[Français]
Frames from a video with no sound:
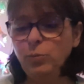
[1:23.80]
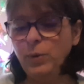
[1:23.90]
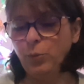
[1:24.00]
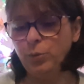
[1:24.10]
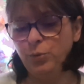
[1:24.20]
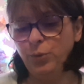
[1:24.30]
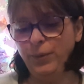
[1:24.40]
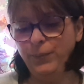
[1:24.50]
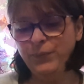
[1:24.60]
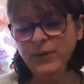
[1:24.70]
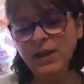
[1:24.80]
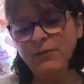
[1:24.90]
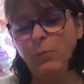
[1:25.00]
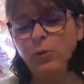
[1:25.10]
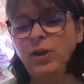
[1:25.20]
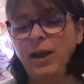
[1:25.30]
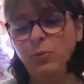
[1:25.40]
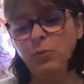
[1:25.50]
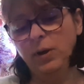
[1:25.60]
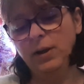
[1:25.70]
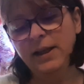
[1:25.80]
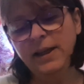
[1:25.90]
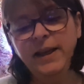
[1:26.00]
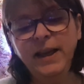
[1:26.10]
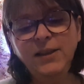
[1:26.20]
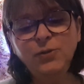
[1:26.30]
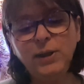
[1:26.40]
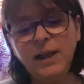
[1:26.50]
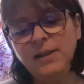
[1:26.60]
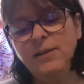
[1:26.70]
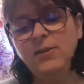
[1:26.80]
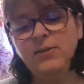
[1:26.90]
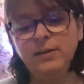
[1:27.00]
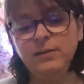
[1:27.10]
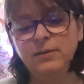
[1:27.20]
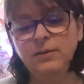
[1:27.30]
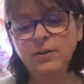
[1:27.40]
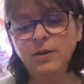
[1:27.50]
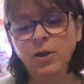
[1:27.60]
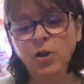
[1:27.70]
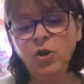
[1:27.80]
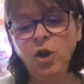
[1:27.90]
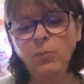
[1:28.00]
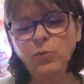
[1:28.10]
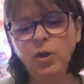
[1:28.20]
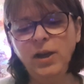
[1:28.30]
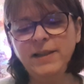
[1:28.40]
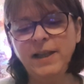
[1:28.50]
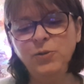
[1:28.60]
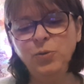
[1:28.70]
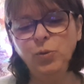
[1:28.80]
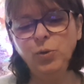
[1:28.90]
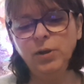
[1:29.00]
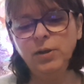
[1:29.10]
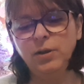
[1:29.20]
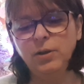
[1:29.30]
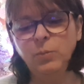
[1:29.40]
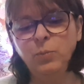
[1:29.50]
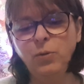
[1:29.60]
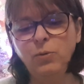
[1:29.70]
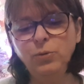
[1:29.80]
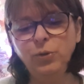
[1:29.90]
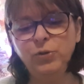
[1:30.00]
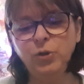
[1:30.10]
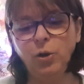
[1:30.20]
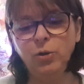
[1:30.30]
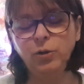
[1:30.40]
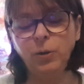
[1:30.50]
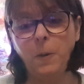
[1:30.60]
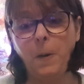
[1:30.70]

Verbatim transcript: numéro 2, il est vraiment très beau. Hein. Et son indice, comme dans la nature, beaucoup de sortes.